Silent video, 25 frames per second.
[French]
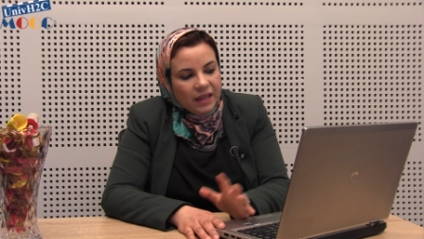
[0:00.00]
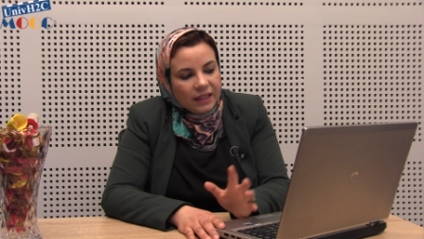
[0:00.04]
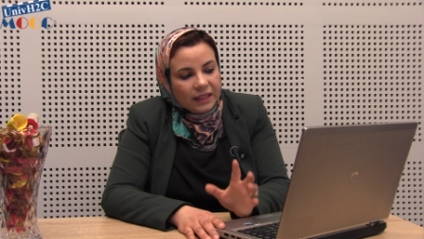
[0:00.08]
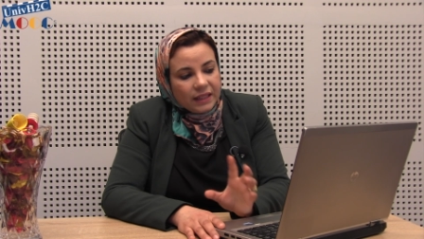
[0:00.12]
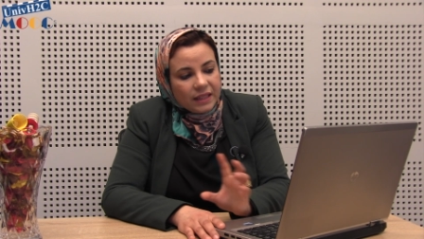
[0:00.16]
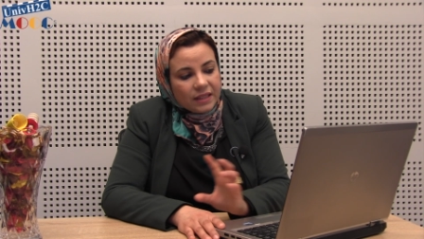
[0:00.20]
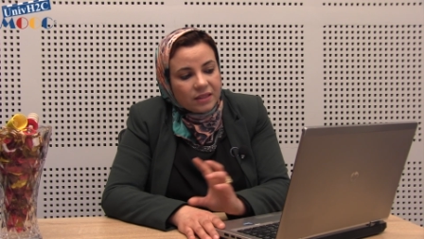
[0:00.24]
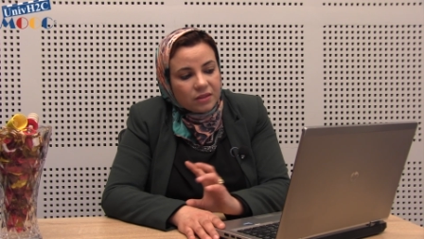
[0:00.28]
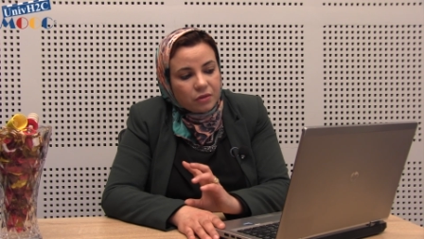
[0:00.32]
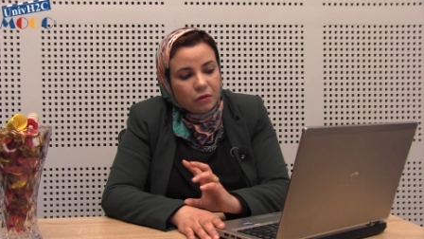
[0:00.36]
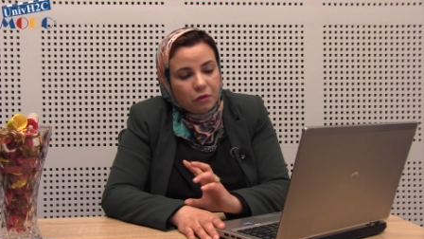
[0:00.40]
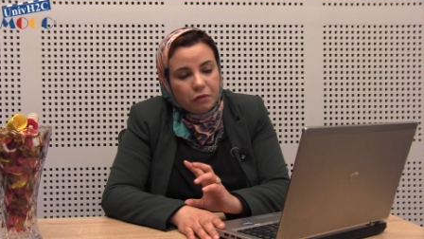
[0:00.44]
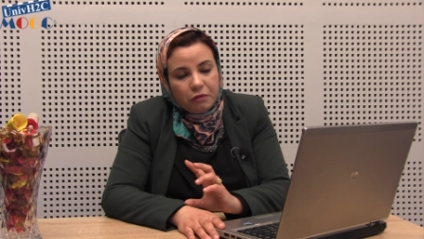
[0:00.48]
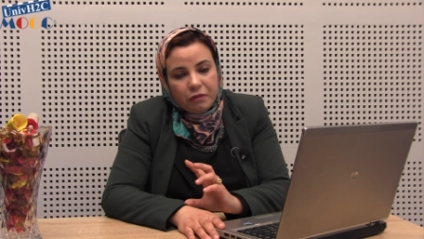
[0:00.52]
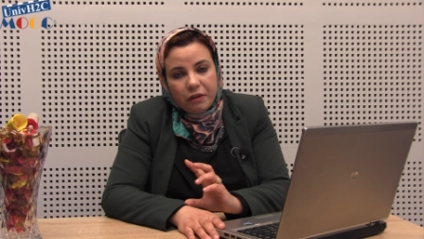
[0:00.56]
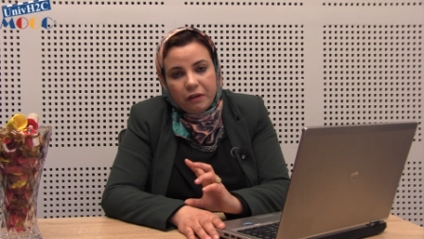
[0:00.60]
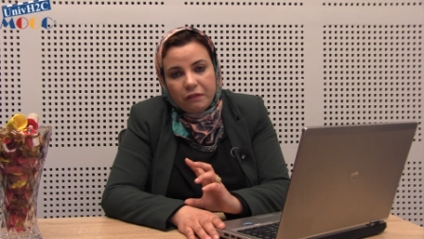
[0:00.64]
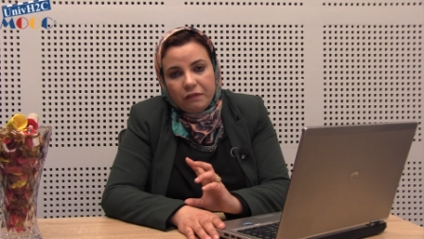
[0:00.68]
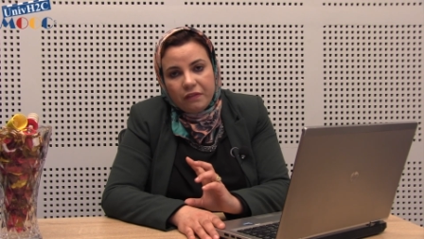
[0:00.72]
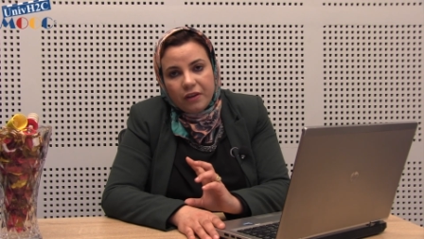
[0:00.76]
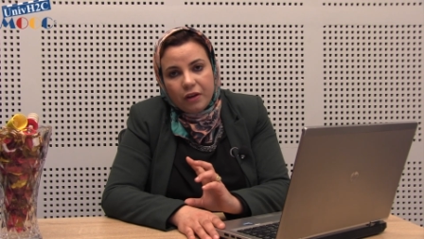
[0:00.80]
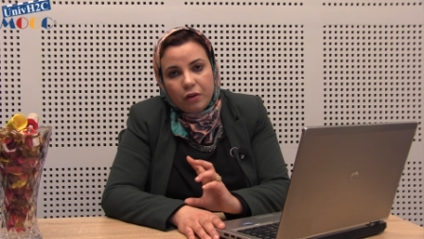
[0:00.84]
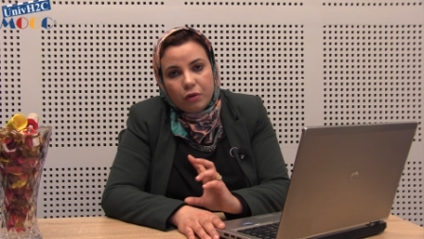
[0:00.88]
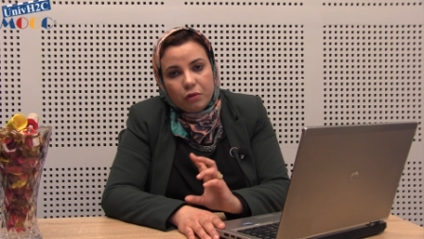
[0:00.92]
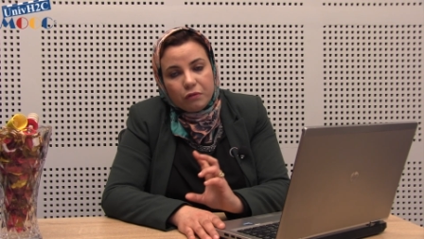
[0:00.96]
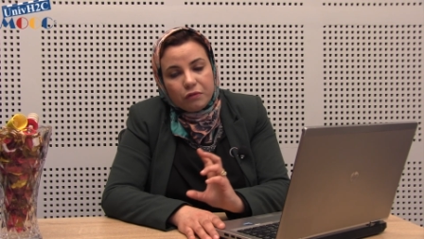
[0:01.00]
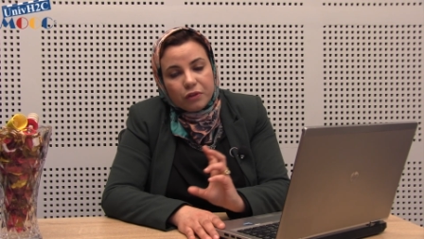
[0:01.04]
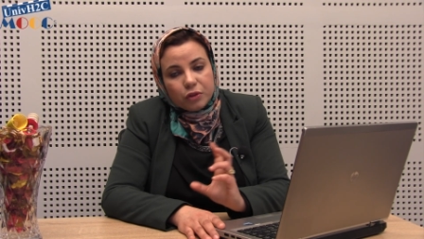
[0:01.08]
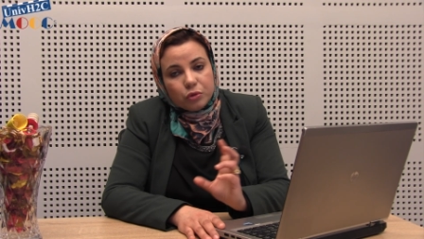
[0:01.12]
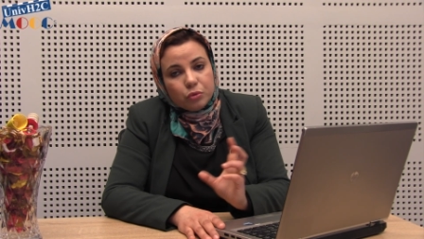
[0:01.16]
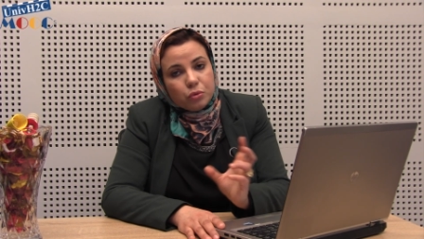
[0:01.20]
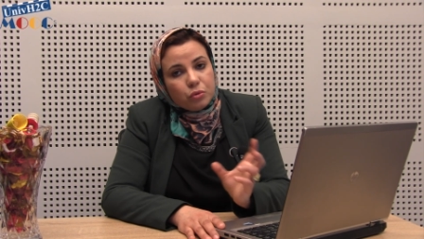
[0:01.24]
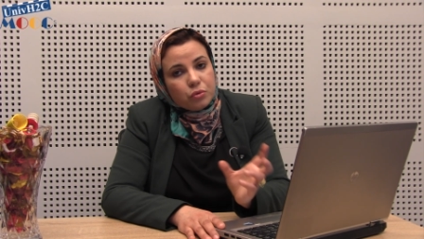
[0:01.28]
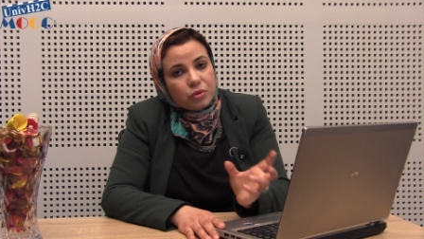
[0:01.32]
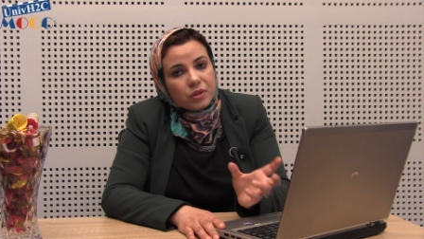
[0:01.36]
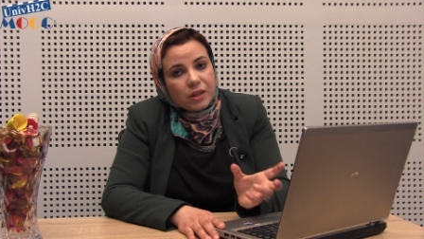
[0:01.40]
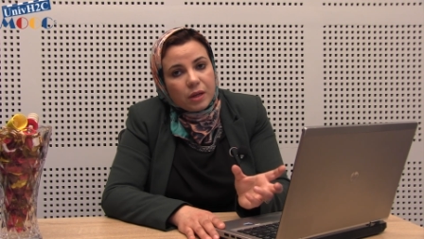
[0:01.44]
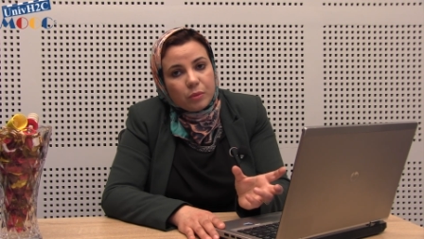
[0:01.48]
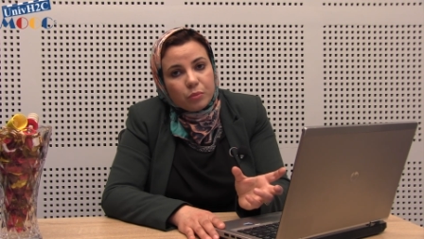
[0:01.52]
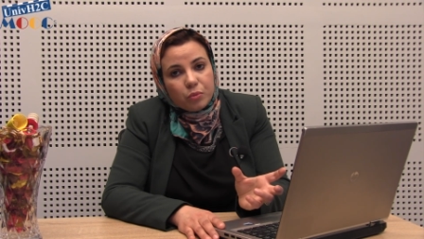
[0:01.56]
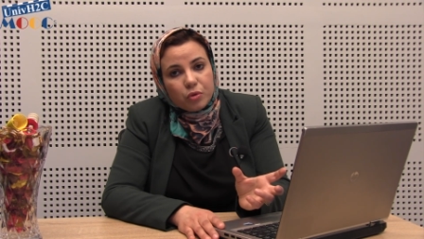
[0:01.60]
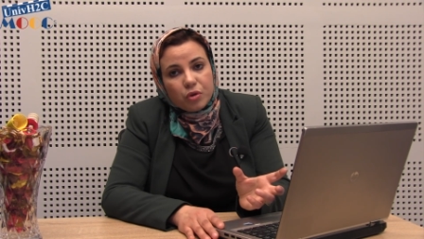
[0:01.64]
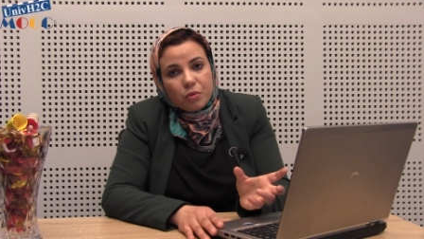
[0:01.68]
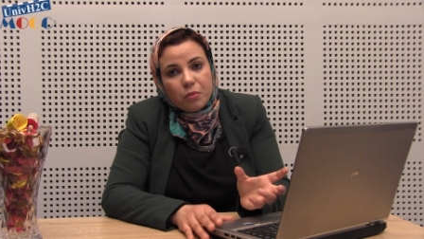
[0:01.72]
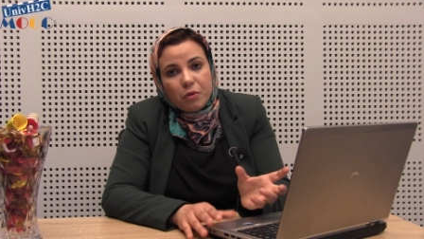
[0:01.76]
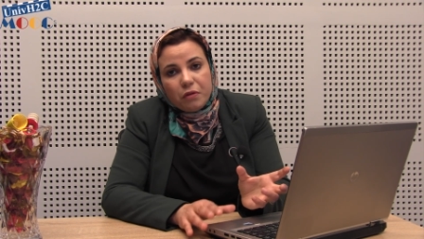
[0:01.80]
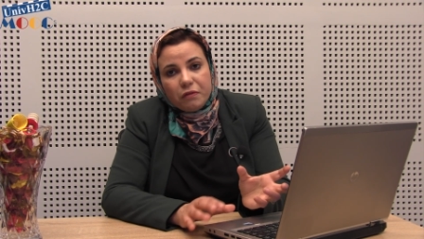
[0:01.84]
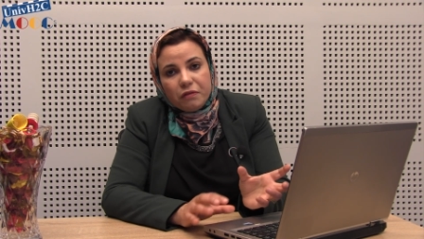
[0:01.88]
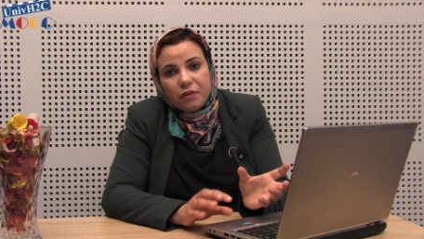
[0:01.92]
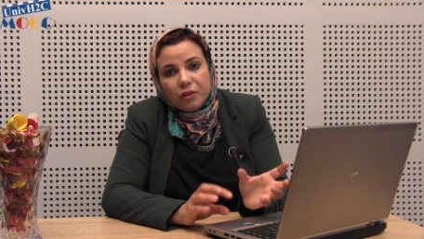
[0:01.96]
Et qu'est-ce qu'on va faire On va tout
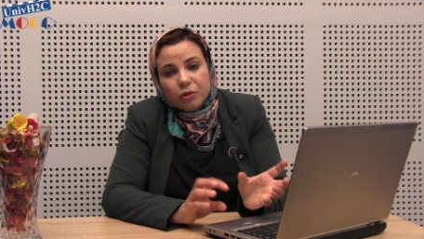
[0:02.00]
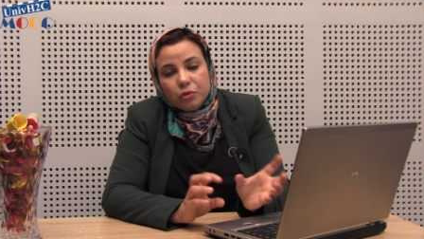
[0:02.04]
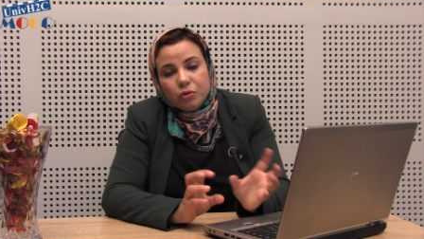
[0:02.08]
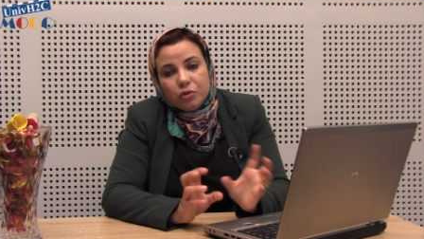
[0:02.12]
simplement faire